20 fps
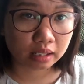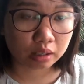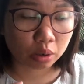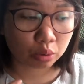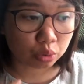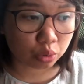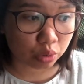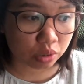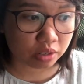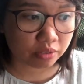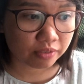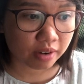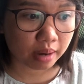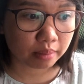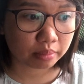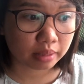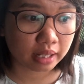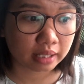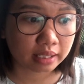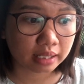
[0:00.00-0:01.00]
cấu trúc ngữ
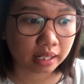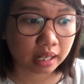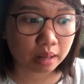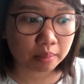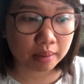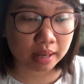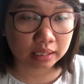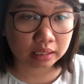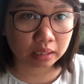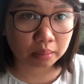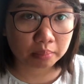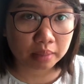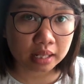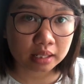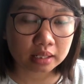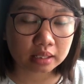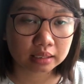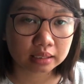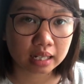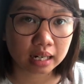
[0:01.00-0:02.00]
pháp đấy thì các bạn sẽ biết
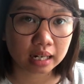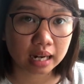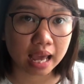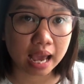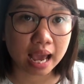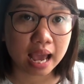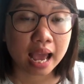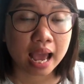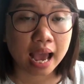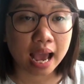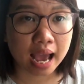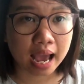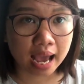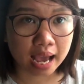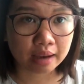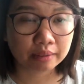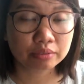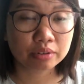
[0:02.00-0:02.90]
được rằng là à,